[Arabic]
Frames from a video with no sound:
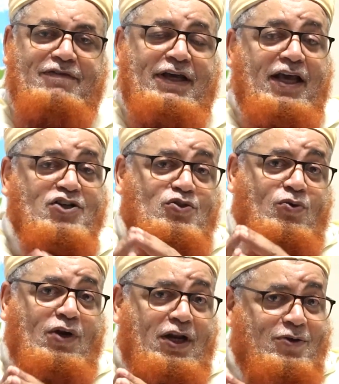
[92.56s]

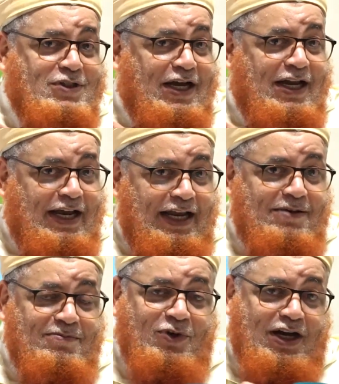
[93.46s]
كيقصدوا والله تعالى
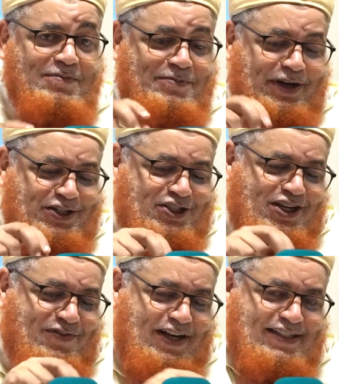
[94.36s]
اعلم واخا ما بحثتش
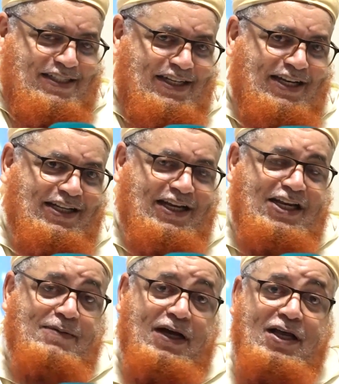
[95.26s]
انا في الاصل ديال هذه
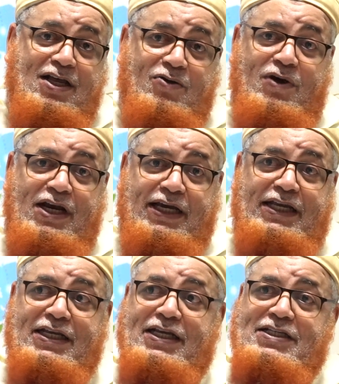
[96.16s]
الكلمه
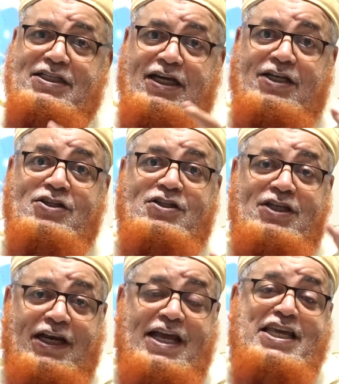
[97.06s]
ولكن تيقد
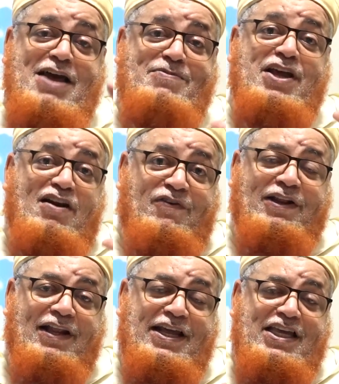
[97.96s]
ديك الايام ديال
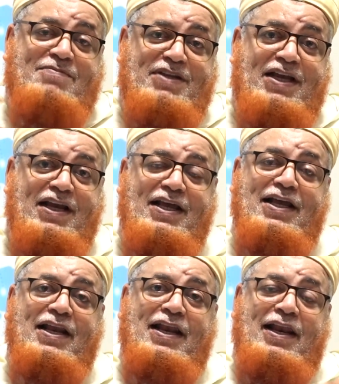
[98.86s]
الفضل الايام ديال
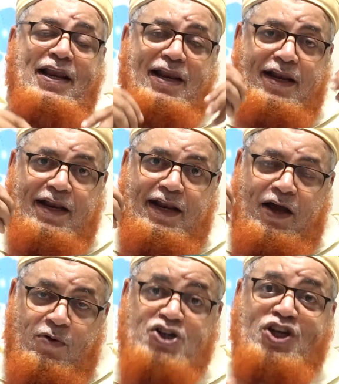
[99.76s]

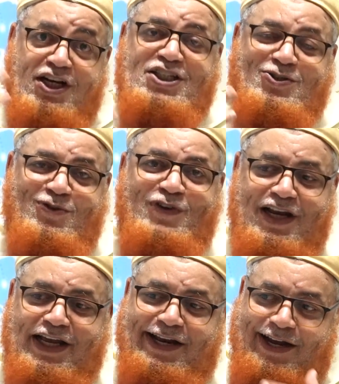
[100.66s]
العواشر اللي تيكون فيها
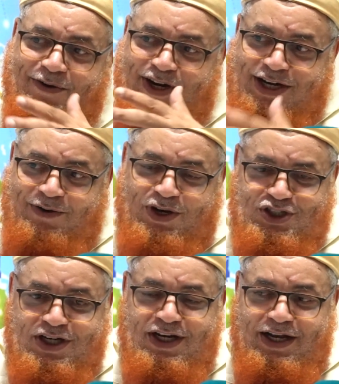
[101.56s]
الخير
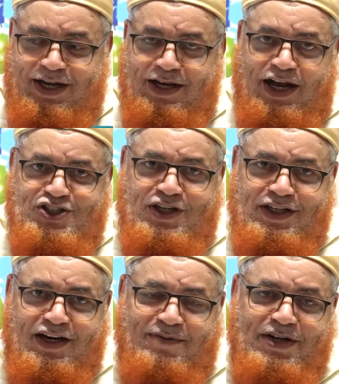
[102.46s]
عواشر العشر
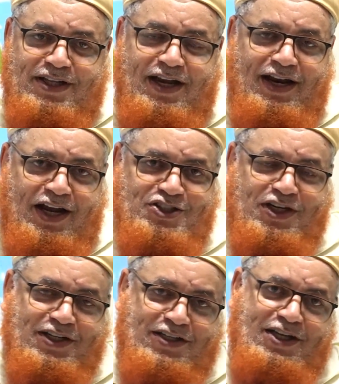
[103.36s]
ديال رمضان العشر
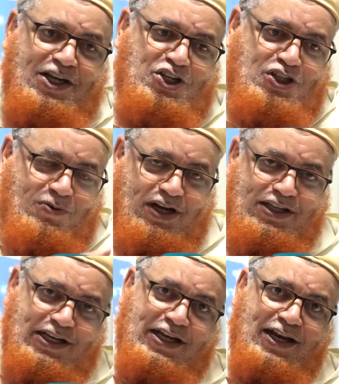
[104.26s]
ديال ذي الحجه
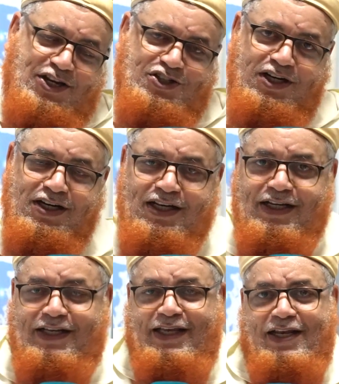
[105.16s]
وكذلك العشر
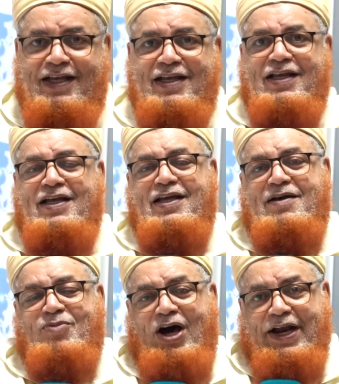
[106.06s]
ديال
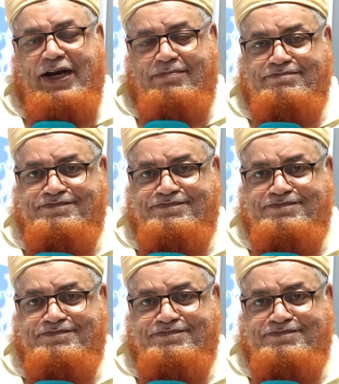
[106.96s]
آه، محرم